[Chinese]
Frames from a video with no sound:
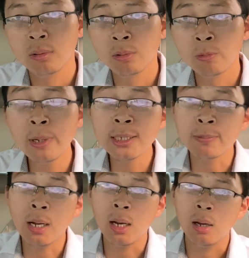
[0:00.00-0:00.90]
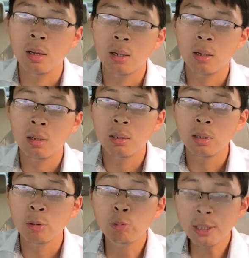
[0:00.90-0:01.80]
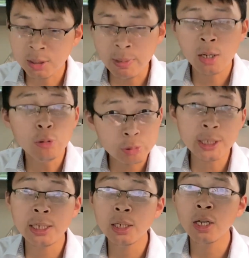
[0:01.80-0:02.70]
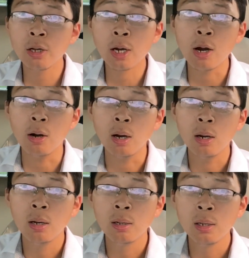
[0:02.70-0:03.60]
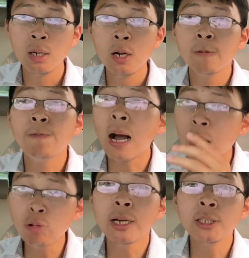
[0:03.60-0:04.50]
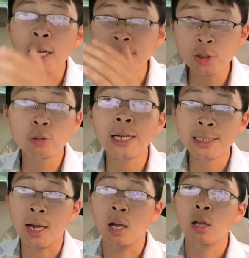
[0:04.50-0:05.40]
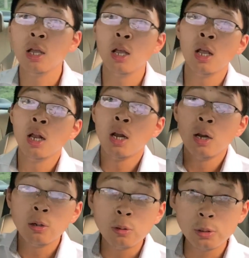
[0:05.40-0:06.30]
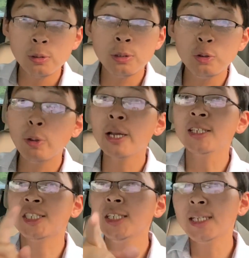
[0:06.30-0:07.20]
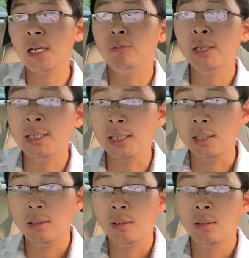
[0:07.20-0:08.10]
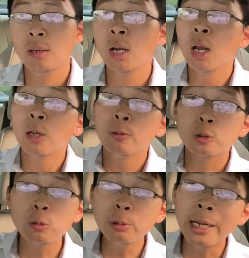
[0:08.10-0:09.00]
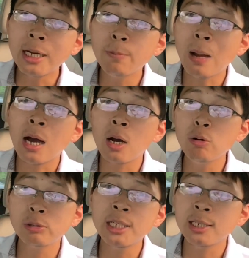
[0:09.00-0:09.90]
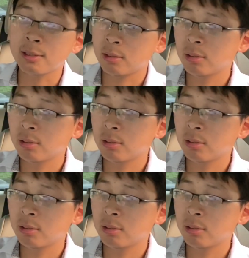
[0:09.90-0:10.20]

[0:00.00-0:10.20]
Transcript: 为什么？为什么核武器一定要搞？法国人当时就在想，有一个经典的问题：苏联人把核武器